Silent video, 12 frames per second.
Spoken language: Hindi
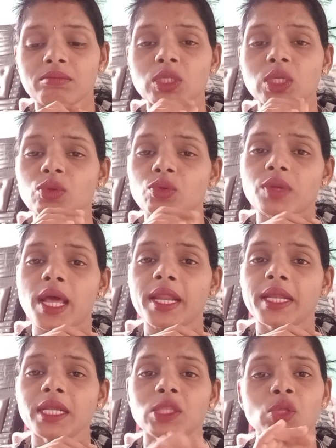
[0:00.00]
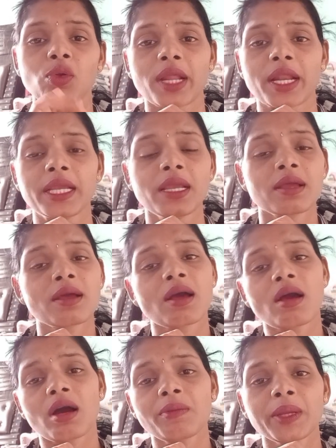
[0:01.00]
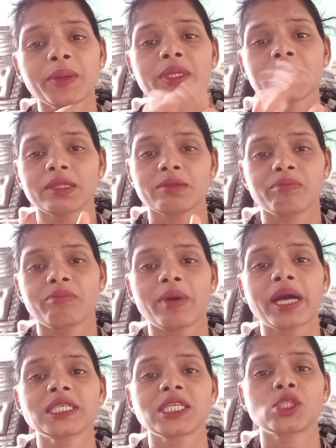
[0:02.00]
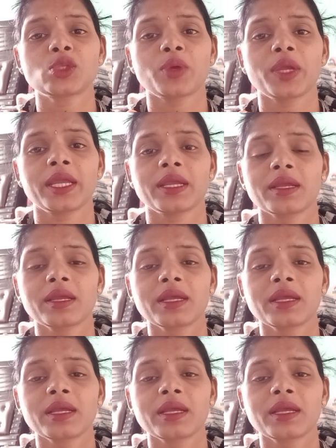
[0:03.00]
मतलब रोना नहीं दौड़ना नहीं हम पास ही तो है